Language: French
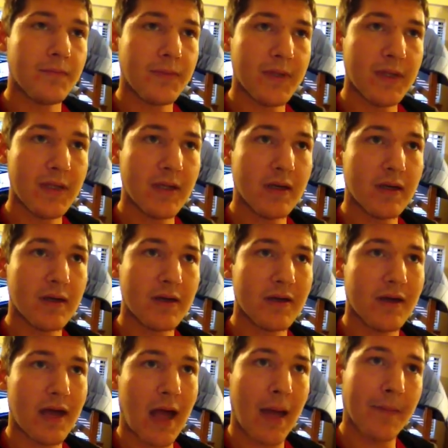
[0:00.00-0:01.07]
puis
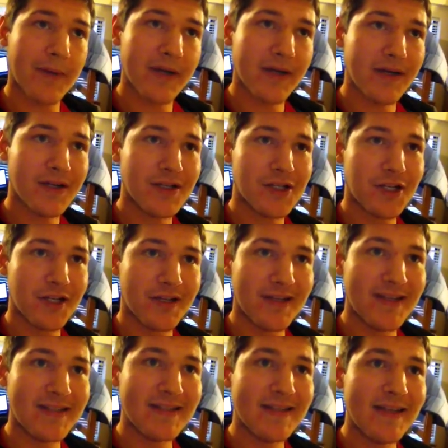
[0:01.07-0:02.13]
après, j'ai
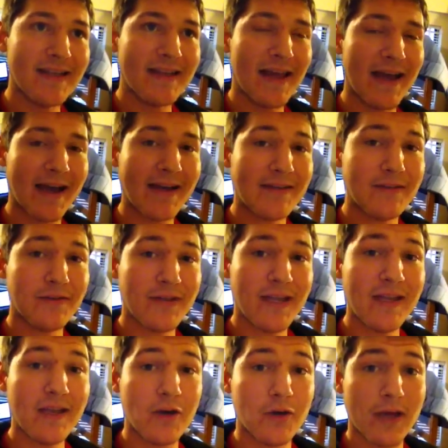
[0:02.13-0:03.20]
décidé de
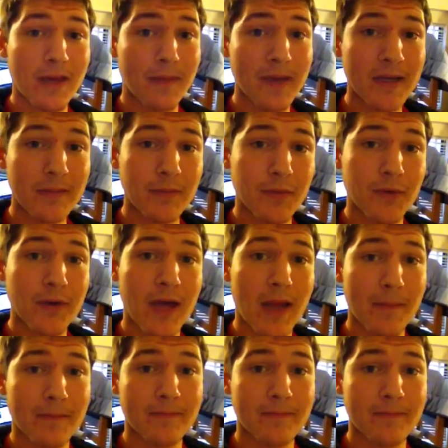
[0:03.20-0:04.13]
retourner au Québec pour,